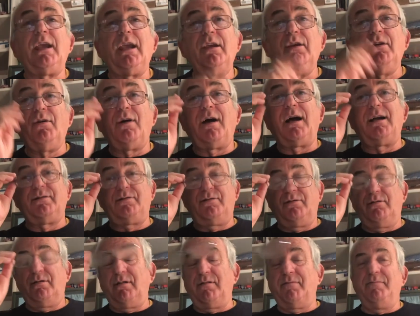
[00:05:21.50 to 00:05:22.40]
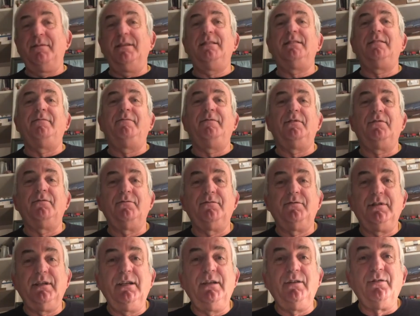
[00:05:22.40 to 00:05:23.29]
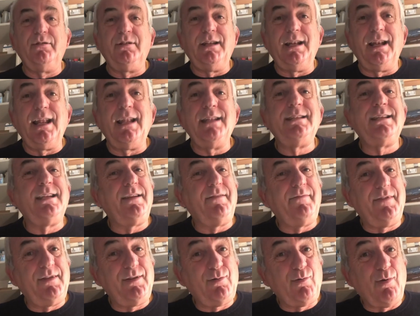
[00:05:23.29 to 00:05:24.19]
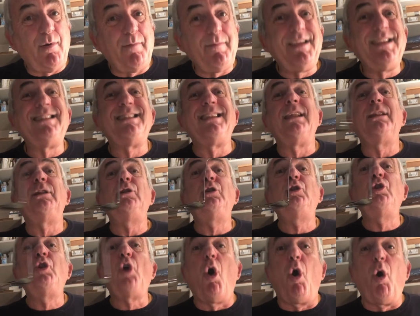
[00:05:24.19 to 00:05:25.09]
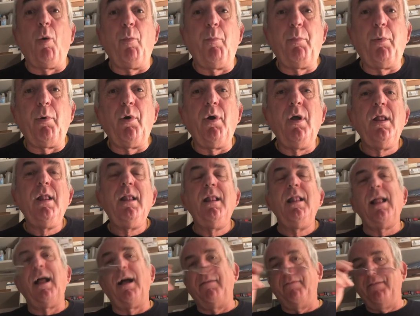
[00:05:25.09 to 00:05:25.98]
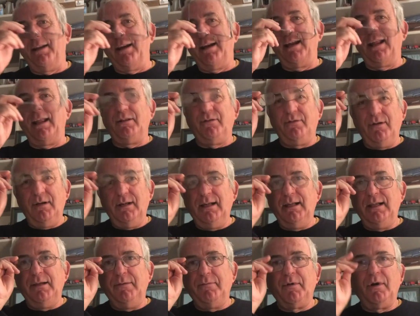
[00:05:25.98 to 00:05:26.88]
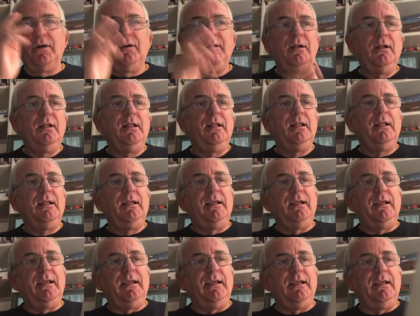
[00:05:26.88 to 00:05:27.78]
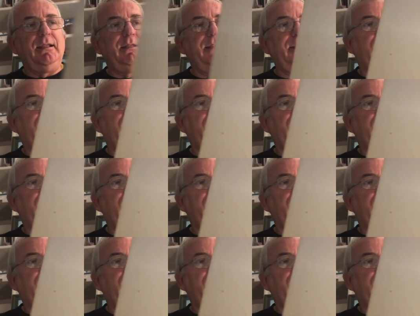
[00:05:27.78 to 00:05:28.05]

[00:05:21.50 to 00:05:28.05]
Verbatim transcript: io assolutamente vi consiglio di leggere eventualmente dopo aver letto il libro, è di